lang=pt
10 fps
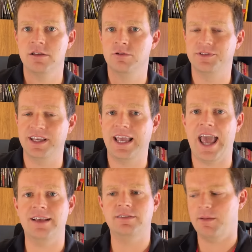Se você
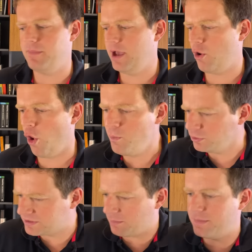quer saber como
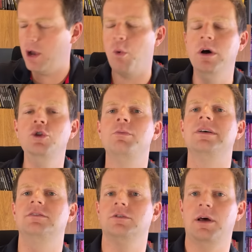saber quando uma
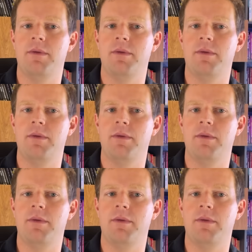ação tá